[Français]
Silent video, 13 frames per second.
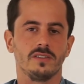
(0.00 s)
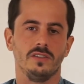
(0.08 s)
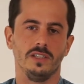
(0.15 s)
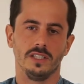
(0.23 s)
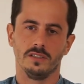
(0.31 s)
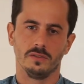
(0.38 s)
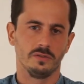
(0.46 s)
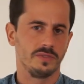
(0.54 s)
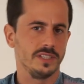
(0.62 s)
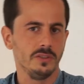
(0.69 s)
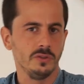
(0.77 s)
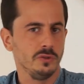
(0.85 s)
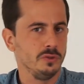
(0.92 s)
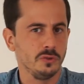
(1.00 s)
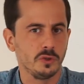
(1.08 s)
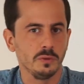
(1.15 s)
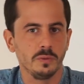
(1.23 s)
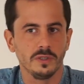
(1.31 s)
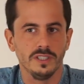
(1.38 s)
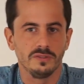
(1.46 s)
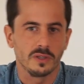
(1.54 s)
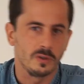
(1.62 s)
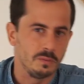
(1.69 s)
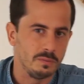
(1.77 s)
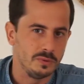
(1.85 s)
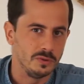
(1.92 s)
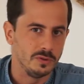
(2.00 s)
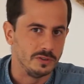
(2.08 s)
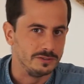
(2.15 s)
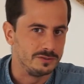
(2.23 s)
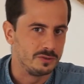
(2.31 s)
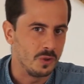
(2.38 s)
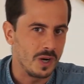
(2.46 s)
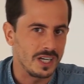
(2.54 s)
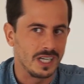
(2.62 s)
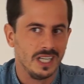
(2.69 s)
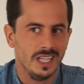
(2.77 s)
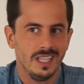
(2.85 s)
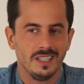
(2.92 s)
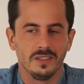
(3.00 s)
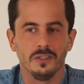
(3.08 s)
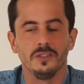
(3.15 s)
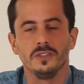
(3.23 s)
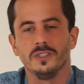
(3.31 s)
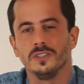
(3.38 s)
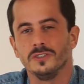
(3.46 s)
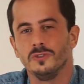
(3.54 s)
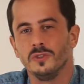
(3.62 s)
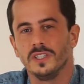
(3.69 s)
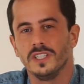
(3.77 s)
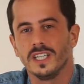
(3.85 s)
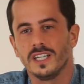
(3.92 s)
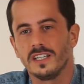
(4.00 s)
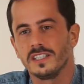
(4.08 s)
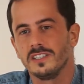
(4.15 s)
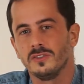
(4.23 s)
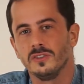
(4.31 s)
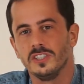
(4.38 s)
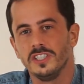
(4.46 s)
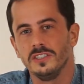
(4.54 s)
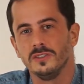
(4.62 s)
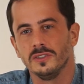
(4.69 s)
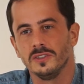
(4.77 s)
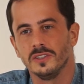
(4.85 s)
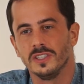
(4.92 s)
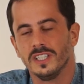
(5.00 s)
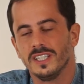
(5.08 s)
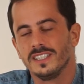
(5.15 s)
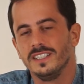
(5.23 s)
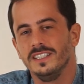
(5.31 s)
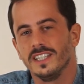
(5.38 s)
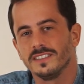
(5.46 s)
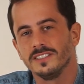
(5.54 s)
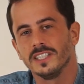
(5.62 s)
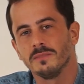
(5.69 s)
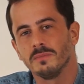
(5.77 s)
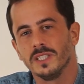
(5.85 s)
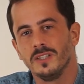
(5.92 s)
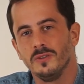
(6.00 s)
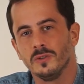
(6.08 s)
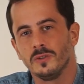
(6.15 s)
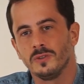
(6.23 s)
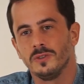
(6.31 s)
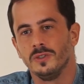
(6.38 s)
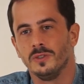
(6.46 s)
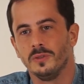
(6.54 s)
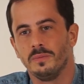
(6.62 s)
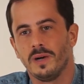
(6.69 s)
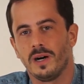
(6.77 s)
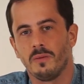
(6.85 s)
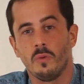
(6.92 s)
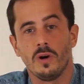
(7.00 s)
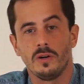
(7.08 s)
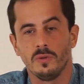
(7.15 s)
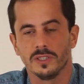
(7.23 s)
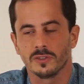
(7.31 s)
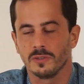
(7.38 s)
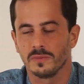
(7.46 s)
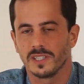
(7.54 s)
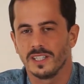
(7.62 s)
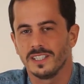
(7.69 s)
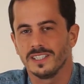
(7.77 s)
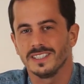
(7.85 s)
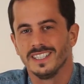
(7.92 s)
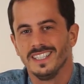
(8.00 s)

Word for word: des vidéos YouTube que des fois qu'on peut voir de gars qui te dit euh, qu'il gagne un million par mois ou un truc comme ça.